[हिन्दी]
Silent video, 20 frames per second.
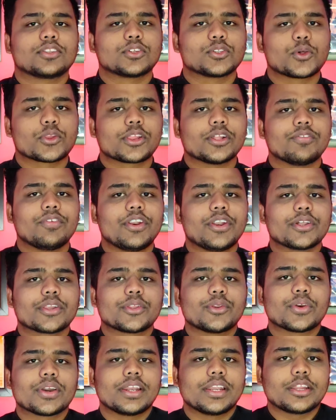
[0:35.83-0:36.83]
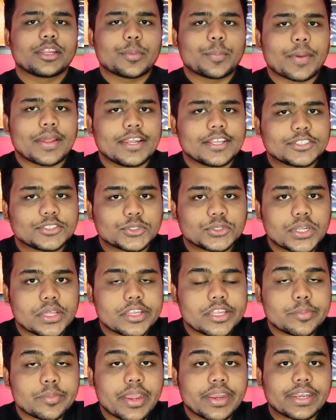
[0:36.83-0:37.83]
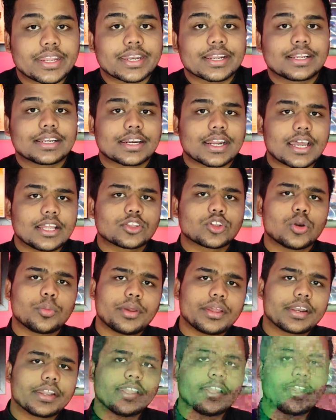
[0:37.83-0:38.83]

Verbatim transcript: तो दोस्तों वीडियो शुरू करने से पहले एक छोटा सी रिमाइंडर कल रात को मैं